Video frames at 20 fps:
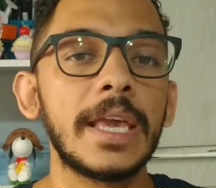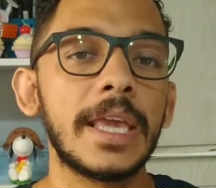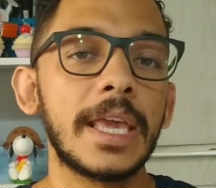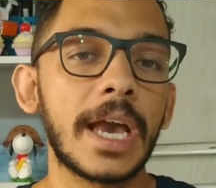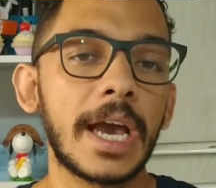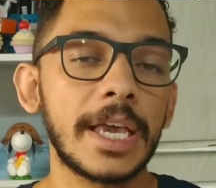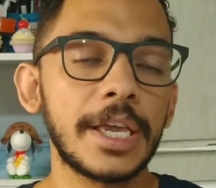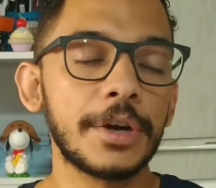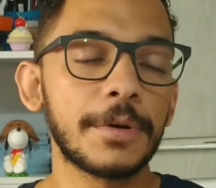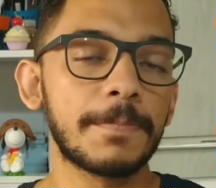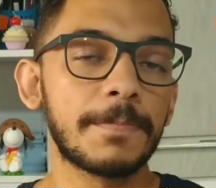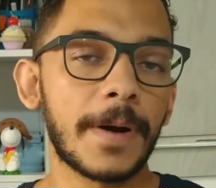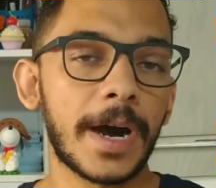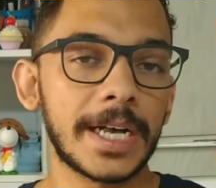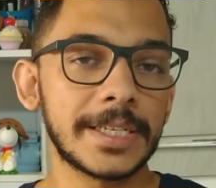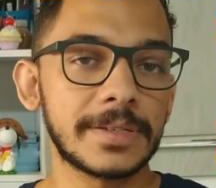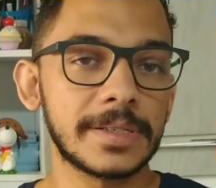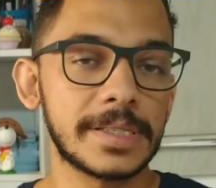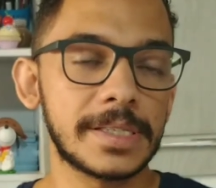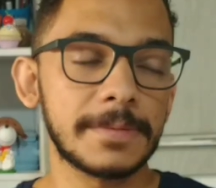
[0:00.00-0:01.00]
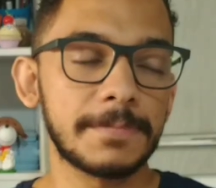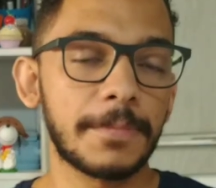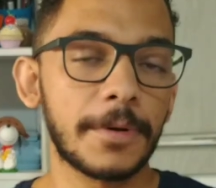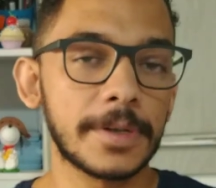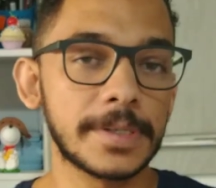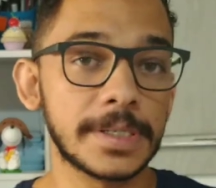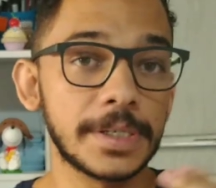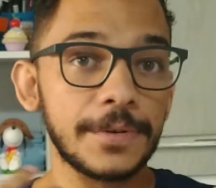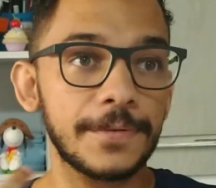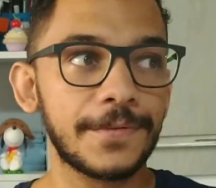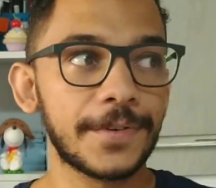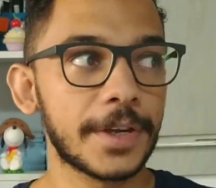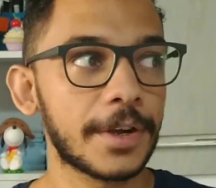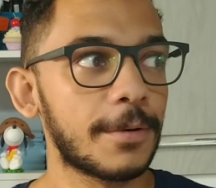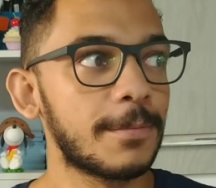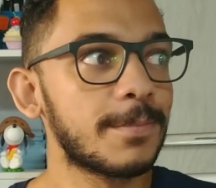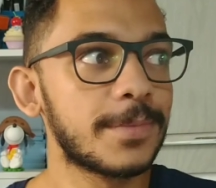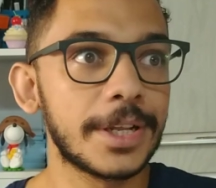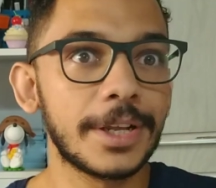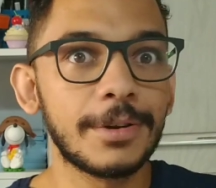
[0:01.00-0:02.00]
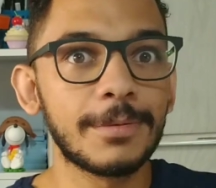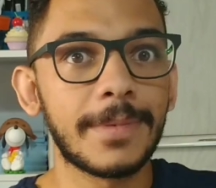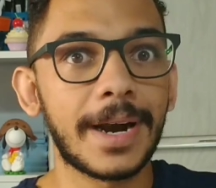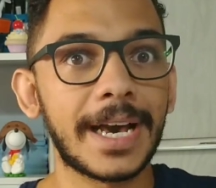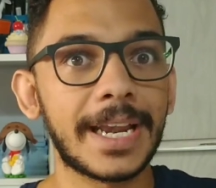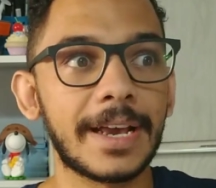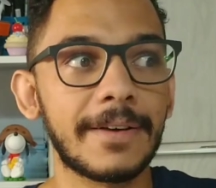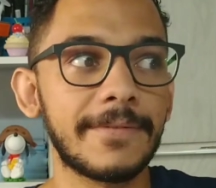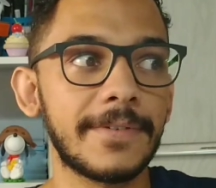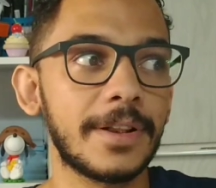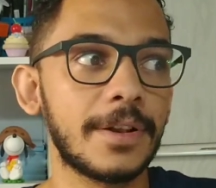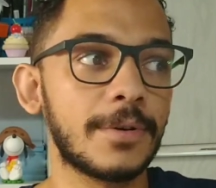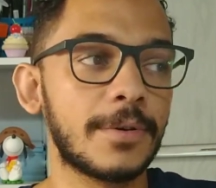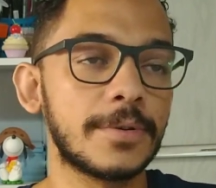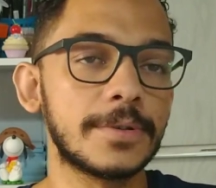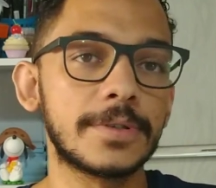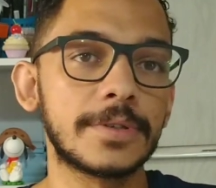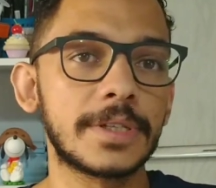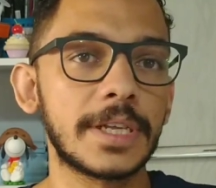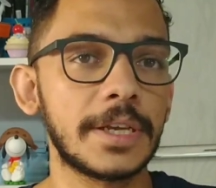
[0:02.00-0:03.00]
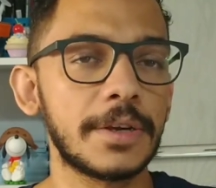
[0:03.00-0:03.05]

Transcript: E aí eu passo esse pozinho, fica um brilho maravilhoso.